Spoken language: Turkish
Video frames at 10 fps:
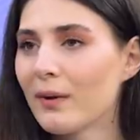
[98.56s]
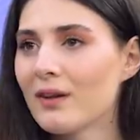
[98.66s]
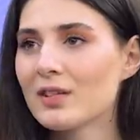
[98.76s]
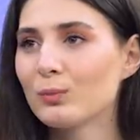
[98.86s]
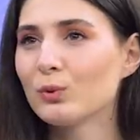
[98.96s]
ve
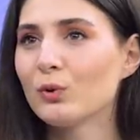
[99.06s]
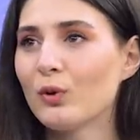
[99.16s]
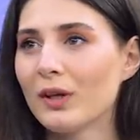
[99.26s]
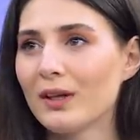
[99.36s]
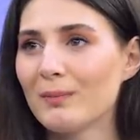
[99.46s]
bence
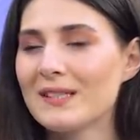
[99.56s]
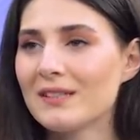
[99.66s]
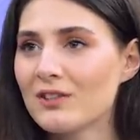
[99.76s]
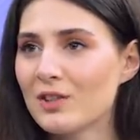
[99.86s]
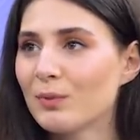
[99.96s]
bu e,
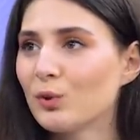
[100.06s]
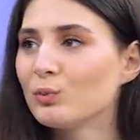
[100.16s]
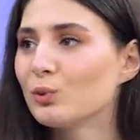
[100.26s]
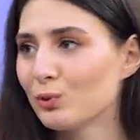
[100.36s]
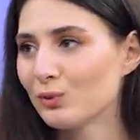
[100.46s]
bizler için bir
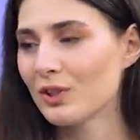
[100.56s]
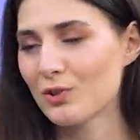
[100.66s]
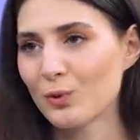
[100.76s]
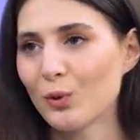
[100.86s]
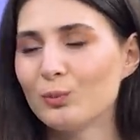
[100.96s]
umut
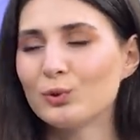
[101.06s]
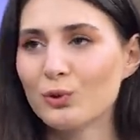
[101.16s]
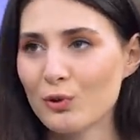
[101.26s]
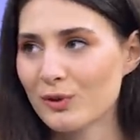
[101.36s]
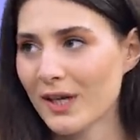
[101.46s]
taşıyor,
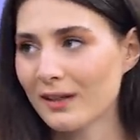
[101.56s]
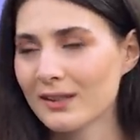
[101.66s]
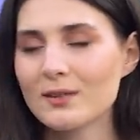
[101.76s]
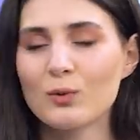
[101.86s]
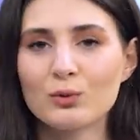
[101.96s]
umut
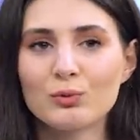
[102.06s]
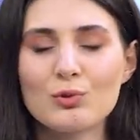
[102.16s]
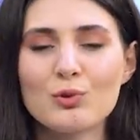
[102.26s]
göstergesi olduğunu